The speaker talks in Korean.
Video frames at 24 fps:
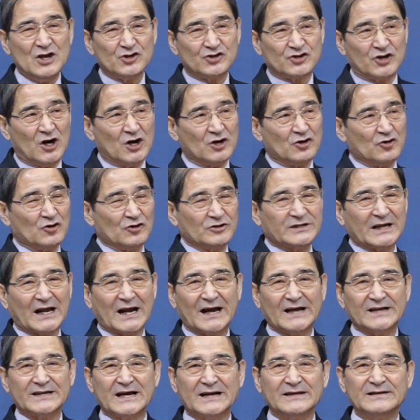손으로
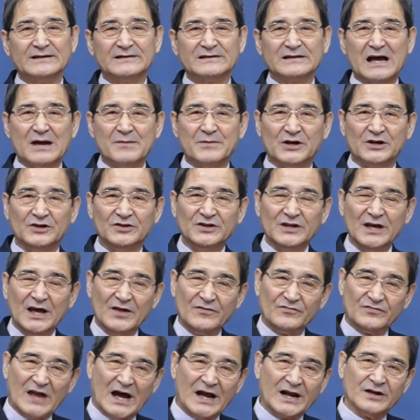따라가지 않는다면
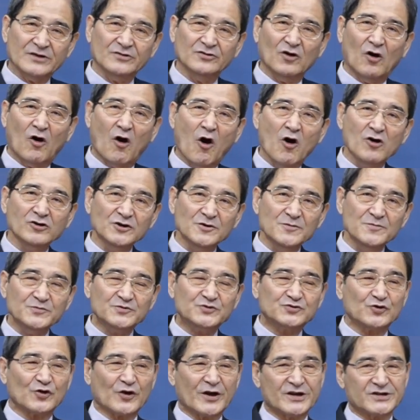나는 어둠
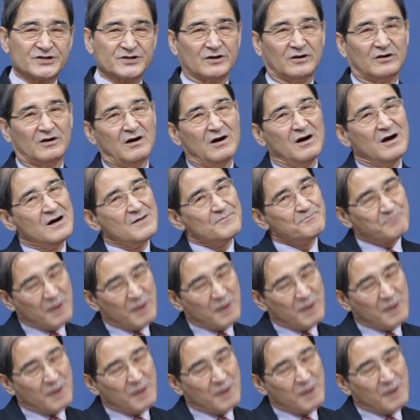속에서